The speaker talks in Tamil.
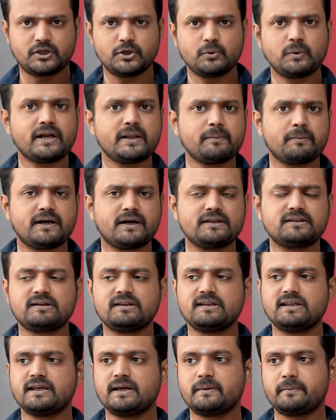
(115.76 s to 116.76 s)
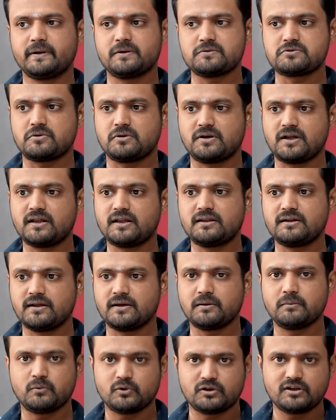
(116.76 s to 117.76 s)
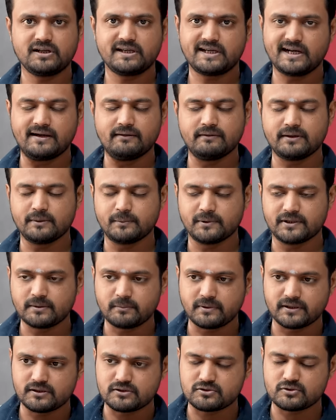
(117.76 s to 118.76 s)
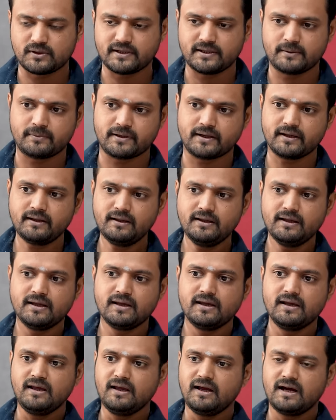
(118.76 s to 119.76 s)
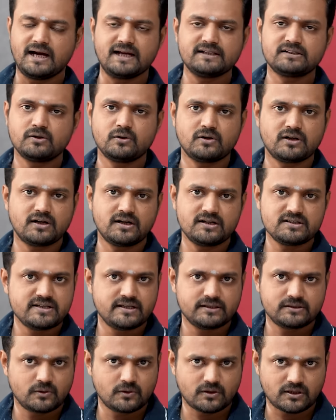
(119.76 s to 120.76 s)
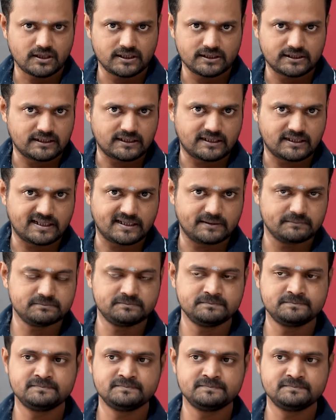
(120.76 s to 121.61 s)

கியூவண்டே பார்த்துருந்தீங்க அப்படின்னு சொன்னால் அதில் முதல் கேள்விக்கு இப்படி தான் பதில் சொல்லியிருப்பேன் ஆற்றுல ஒரு கால் சேத்துல ஒரு கால் கதை தான்